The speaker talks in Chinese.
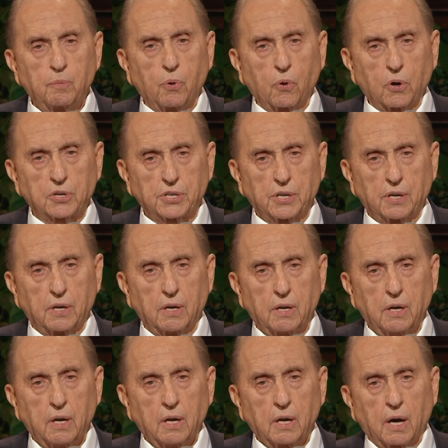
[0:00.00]
我和各位
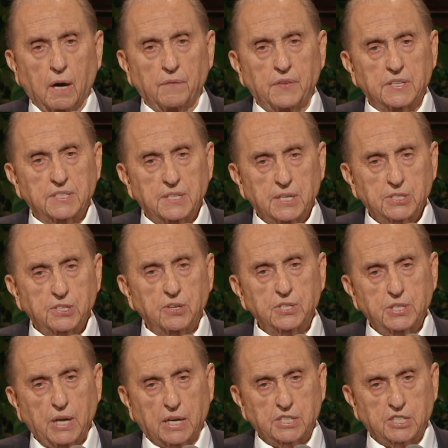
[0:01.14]
分享这位姐妹
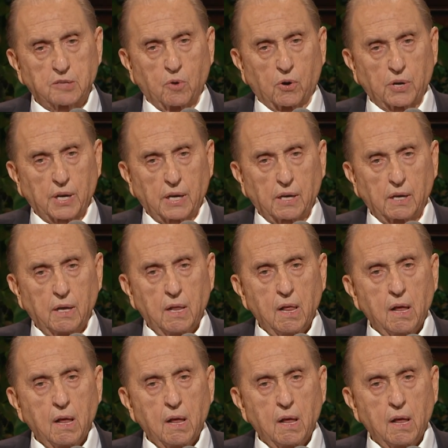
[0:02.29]
的一段见证，